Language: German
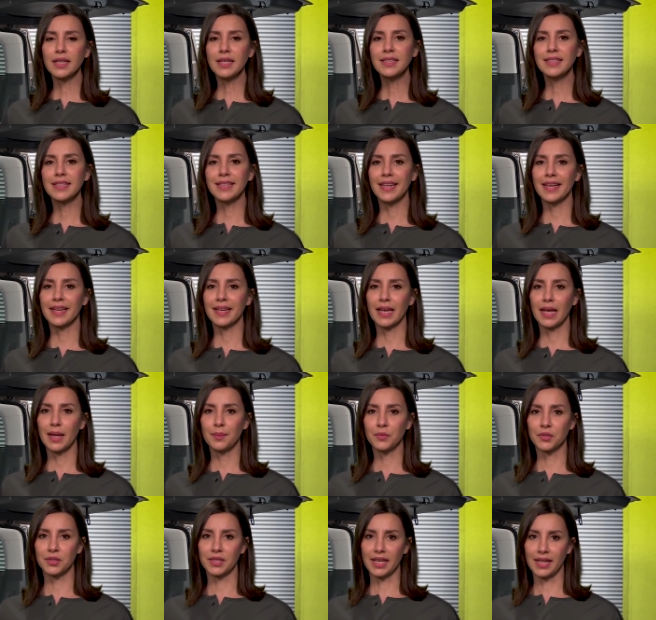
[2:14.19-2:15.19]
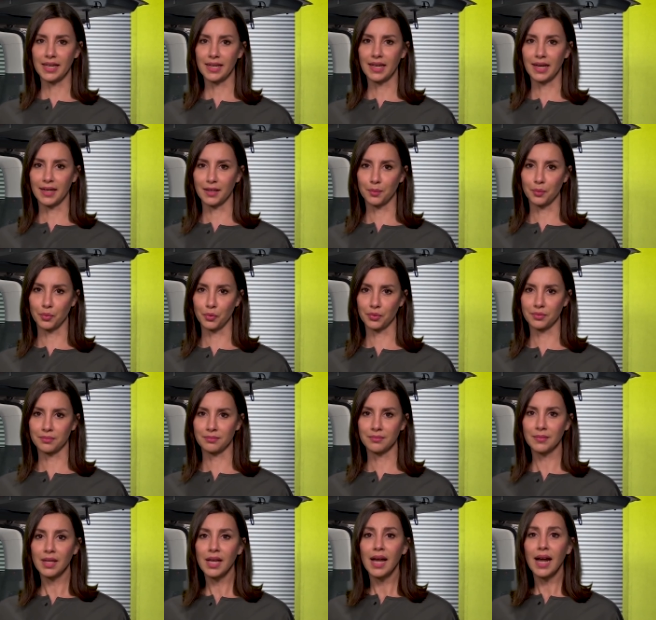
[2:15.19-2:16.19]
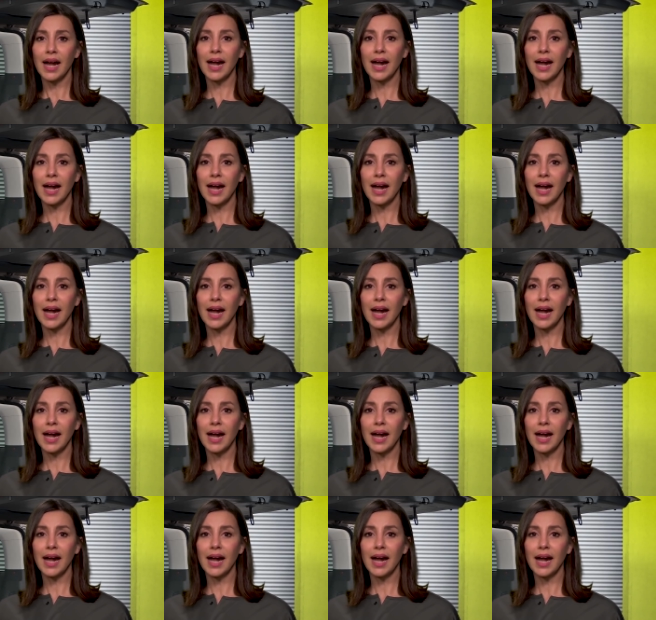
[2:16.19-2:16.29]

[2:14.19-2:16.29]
in den Längen M und L angeboten,